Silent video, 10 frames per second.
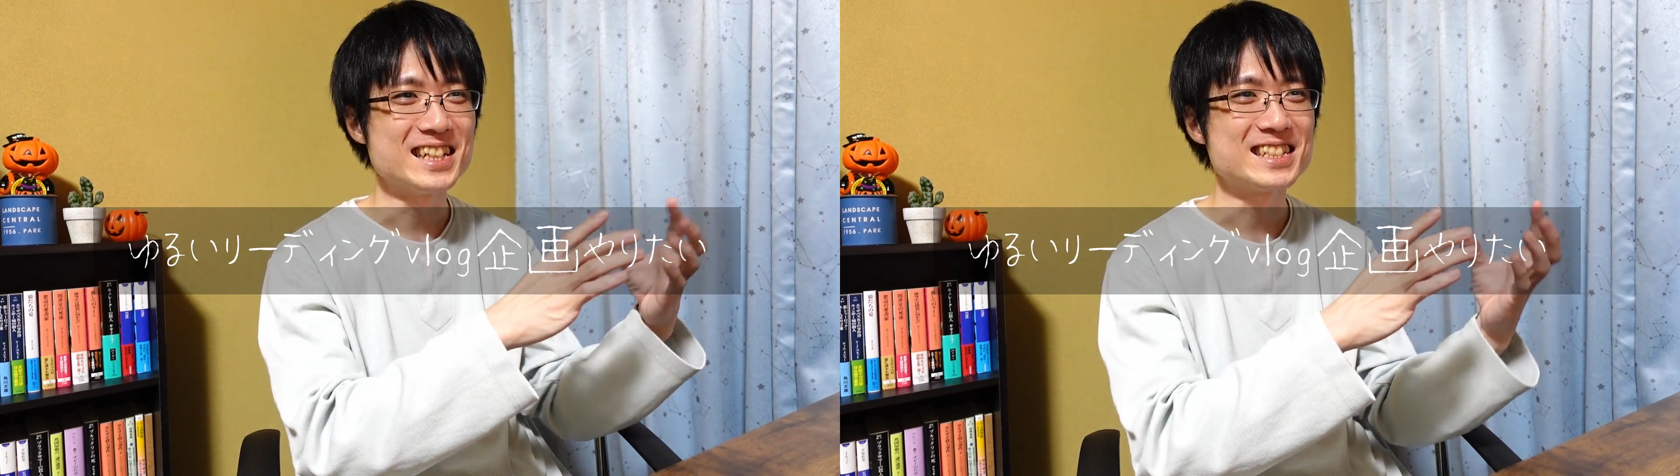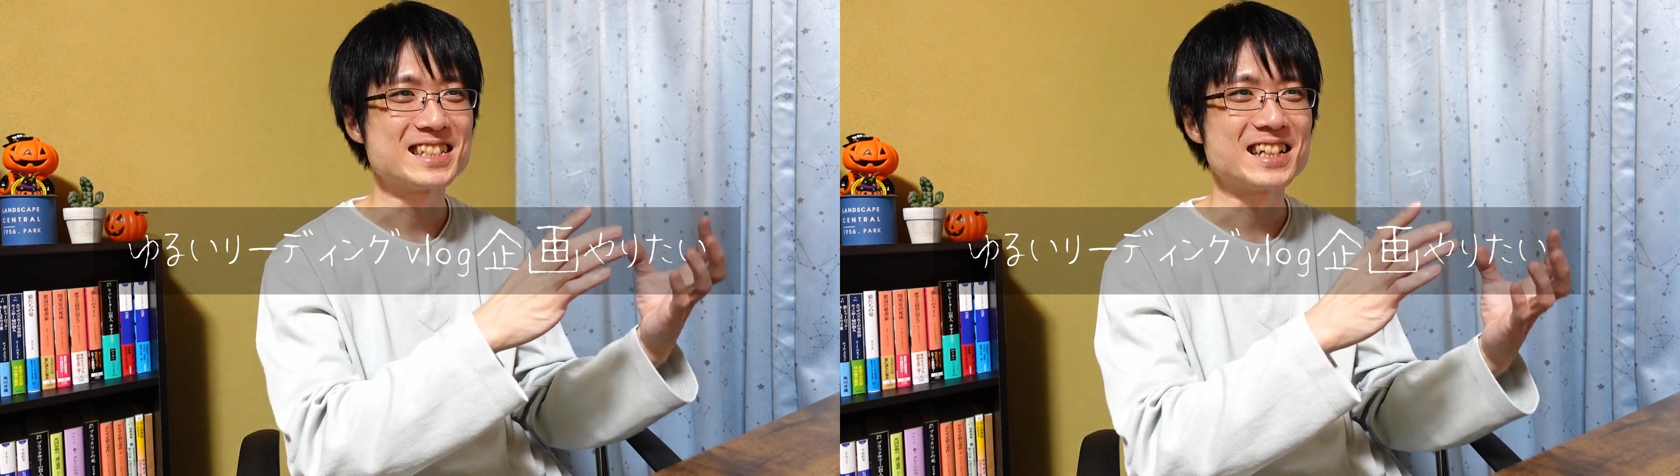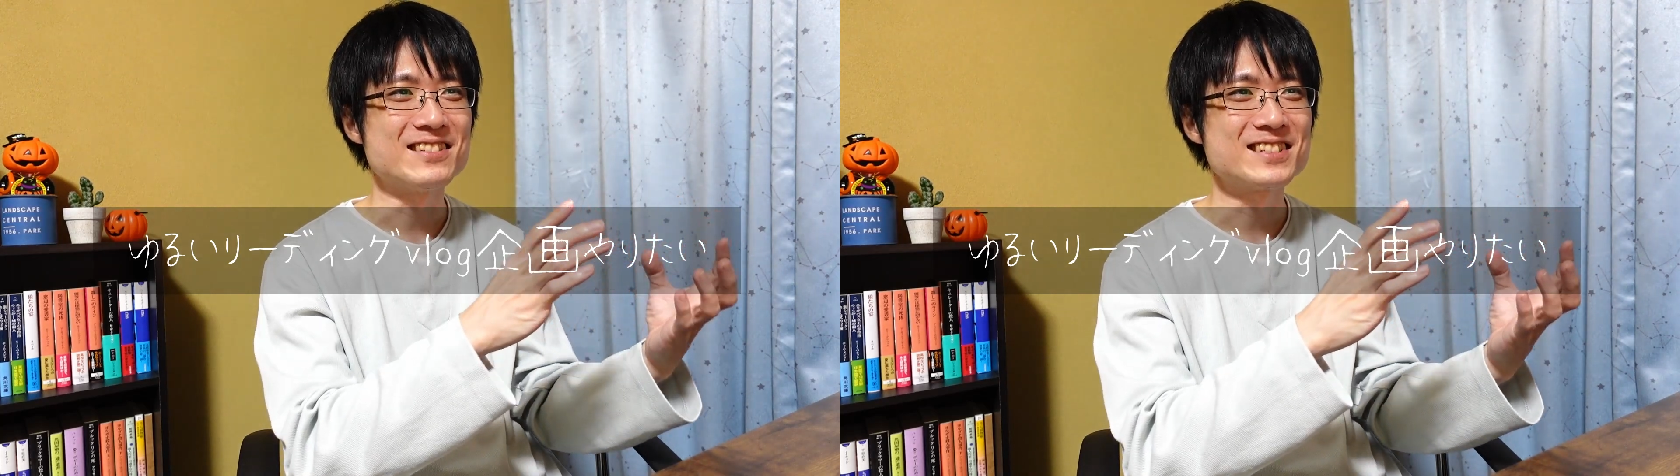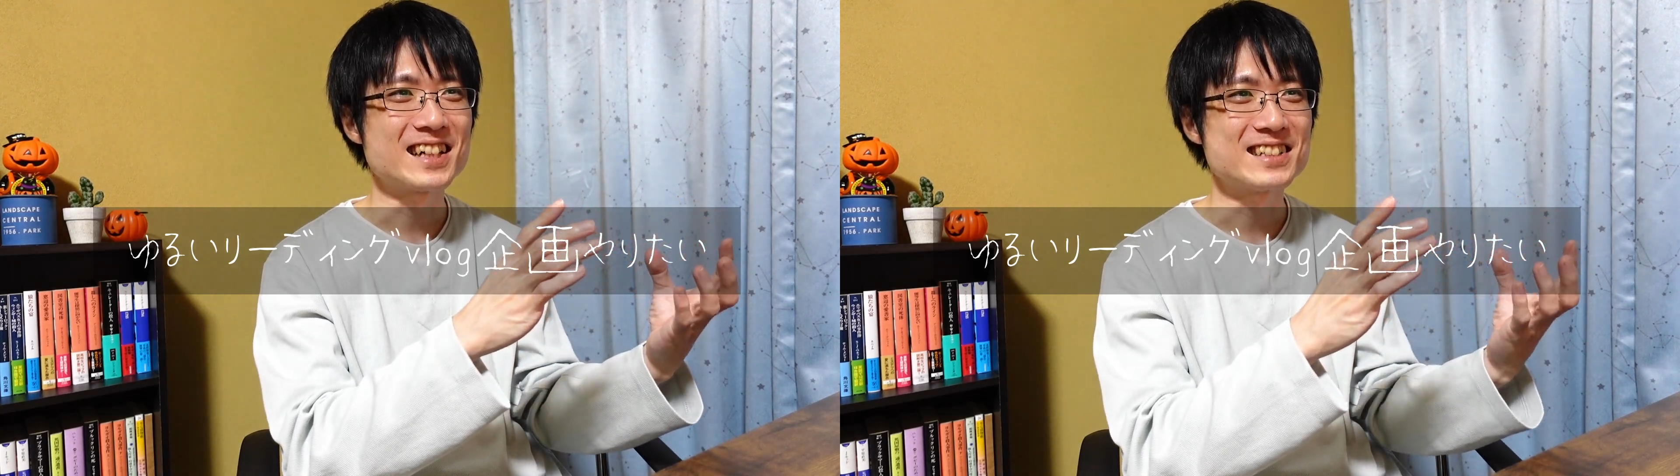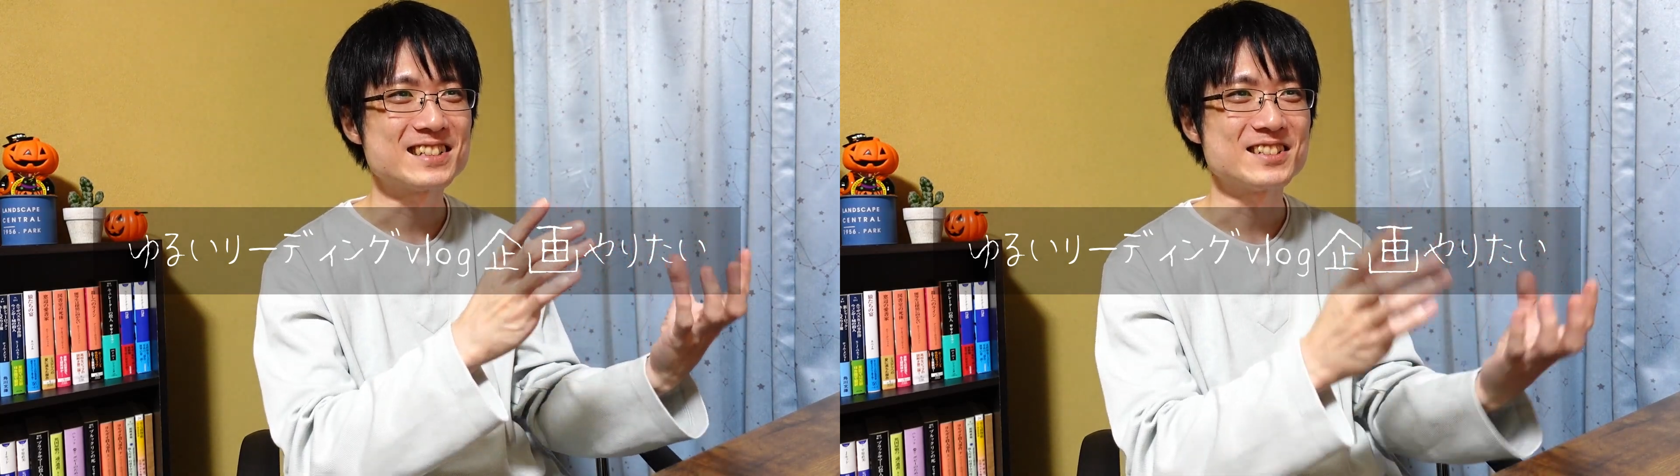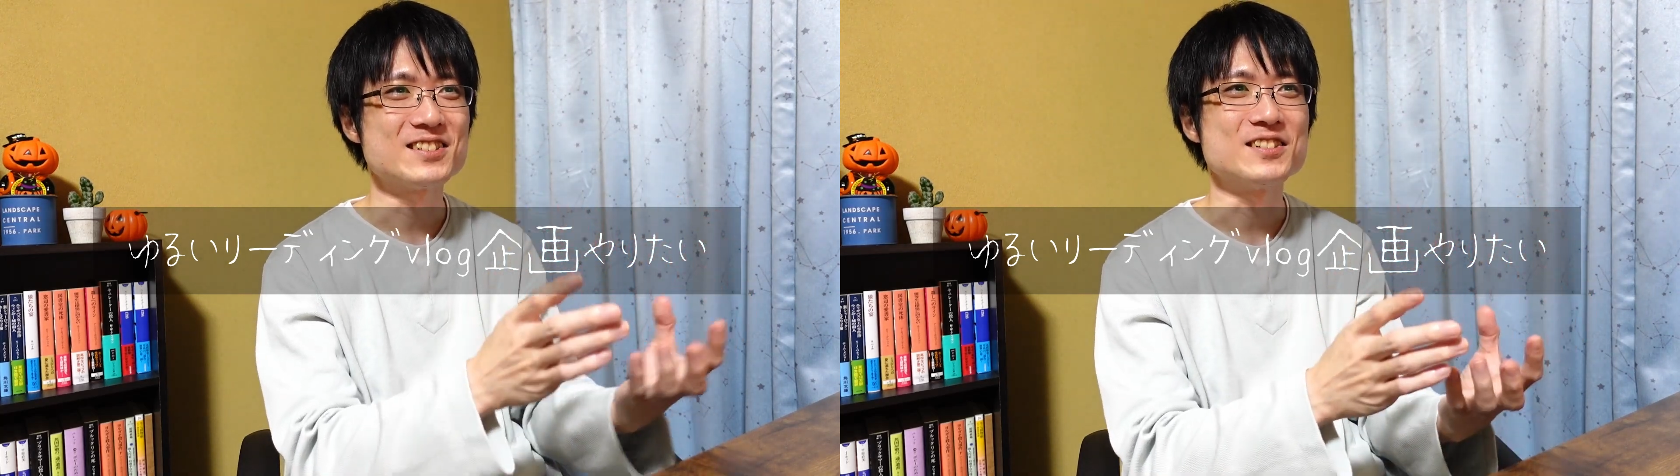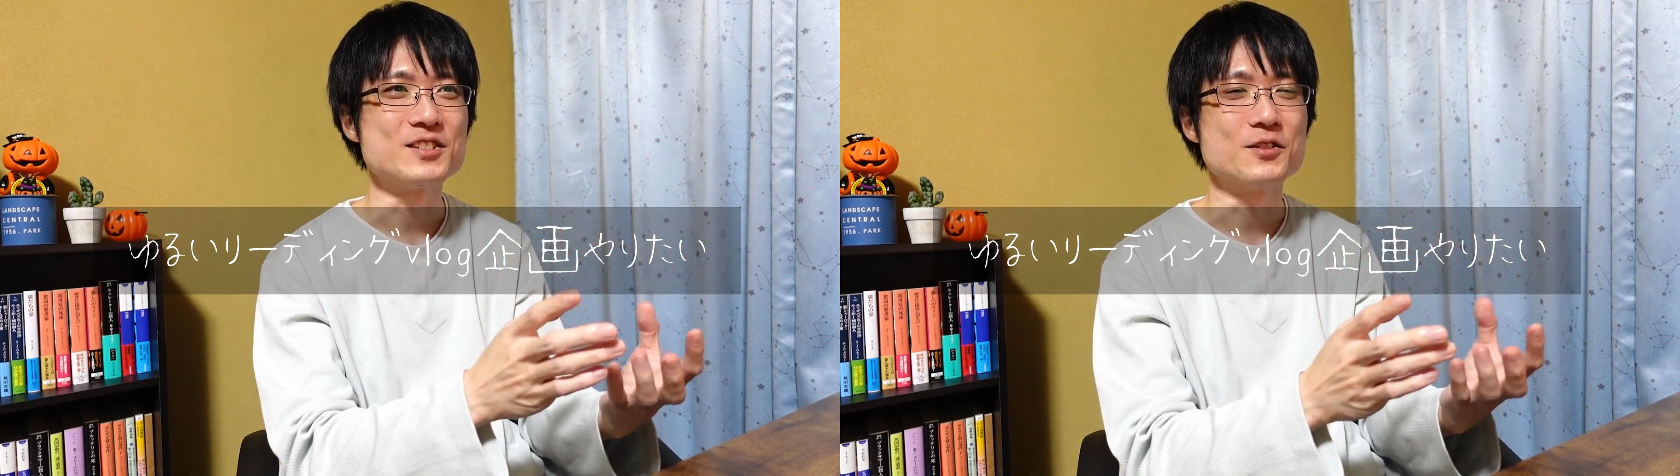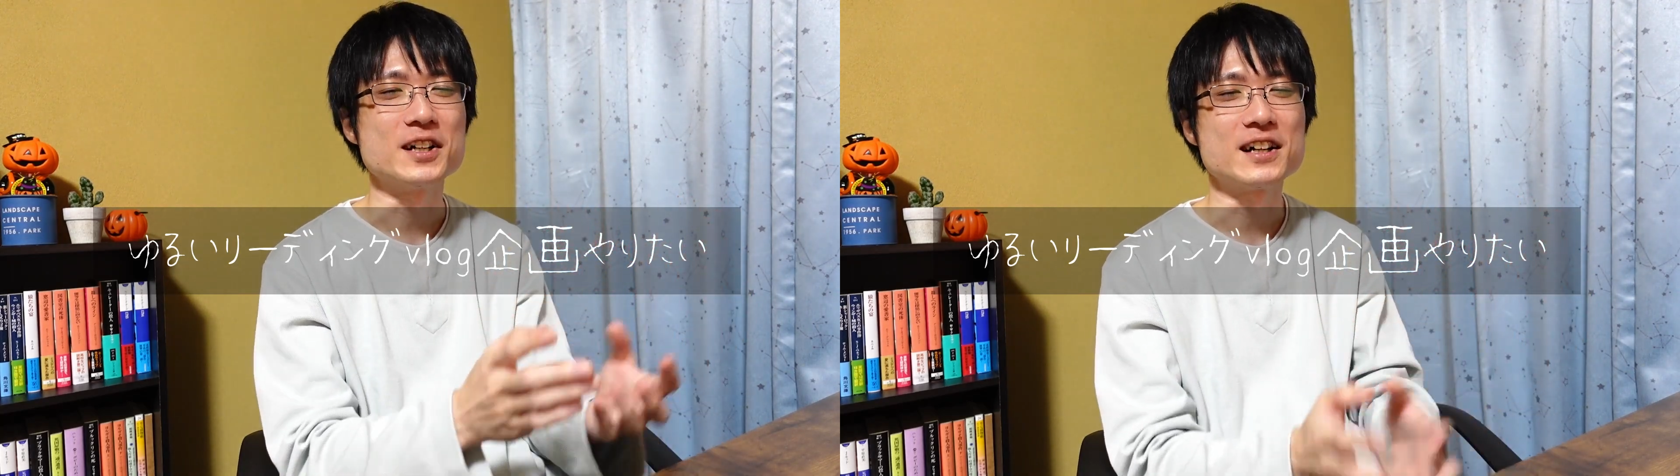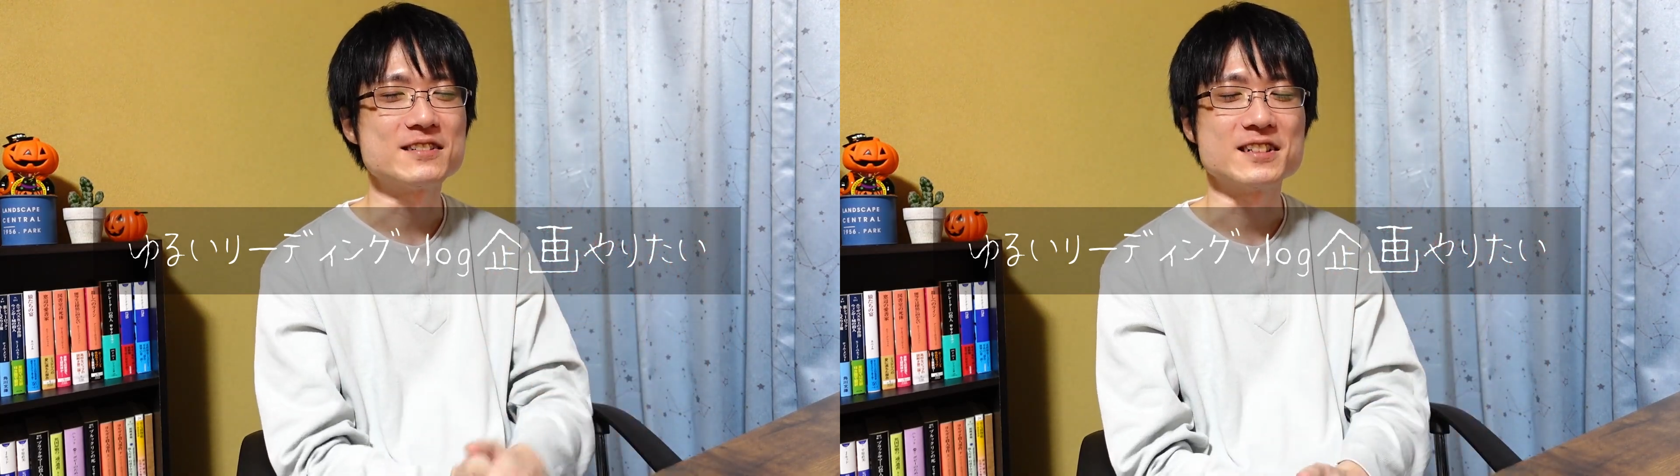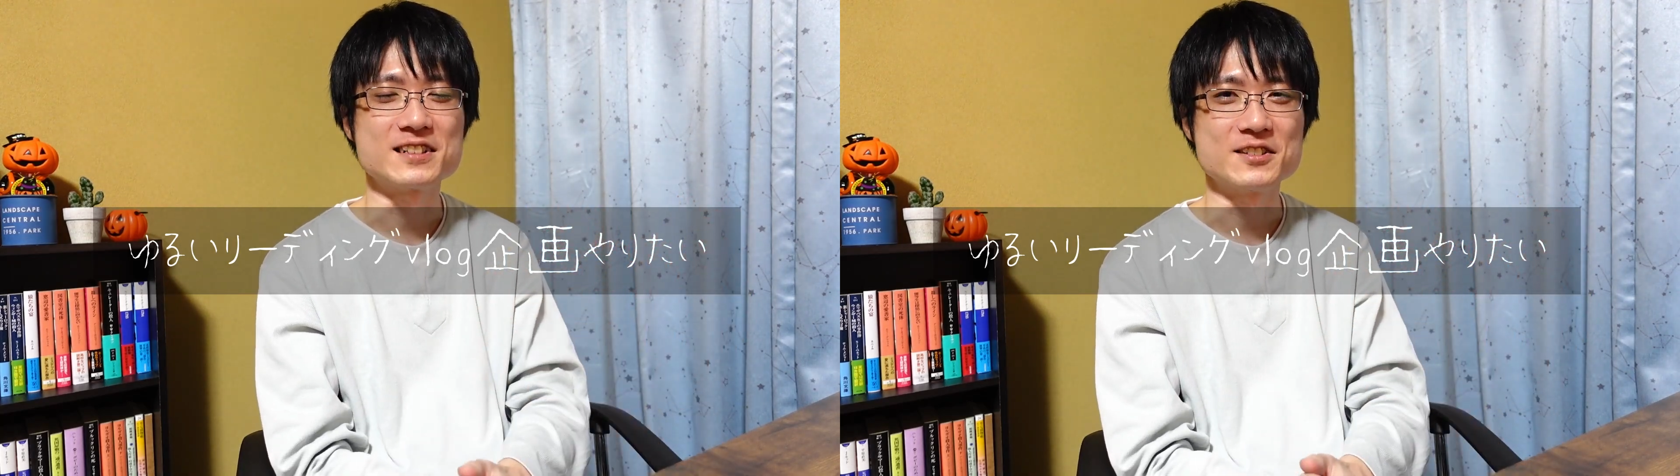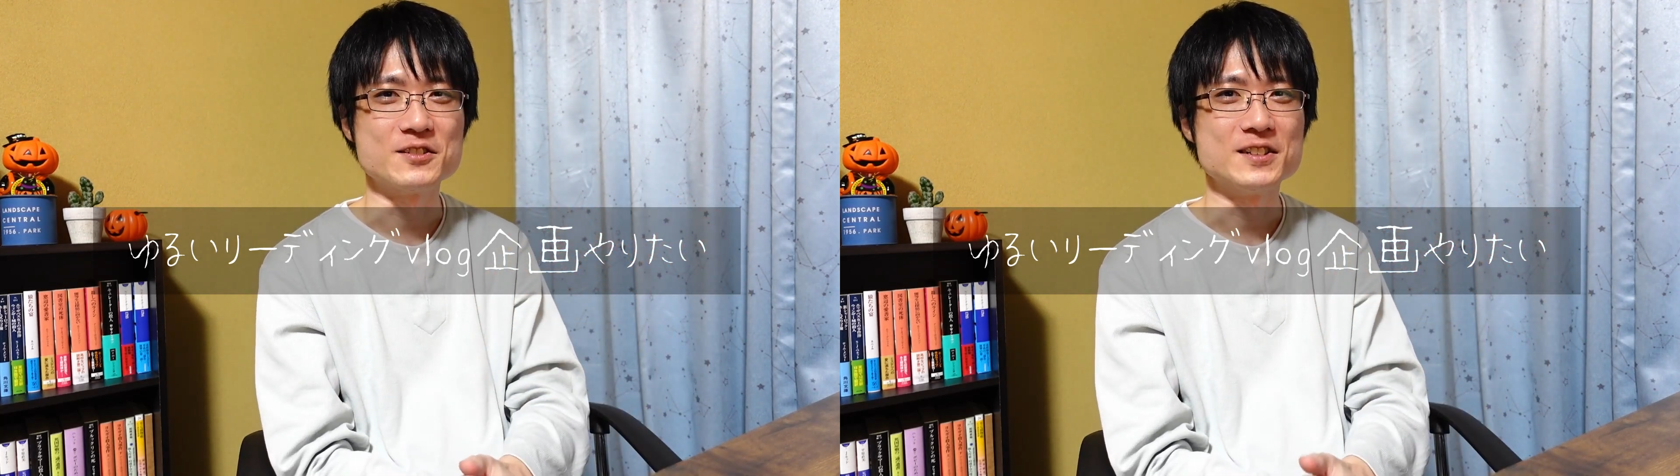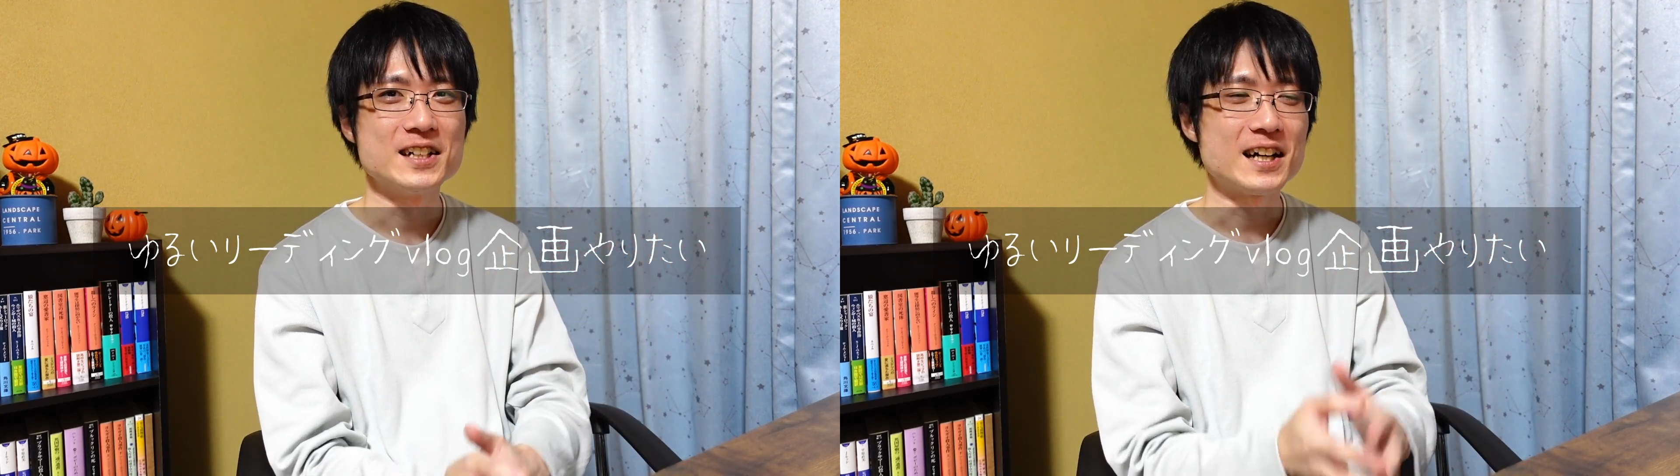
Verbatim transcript: 気違う感じの動画があるんですけど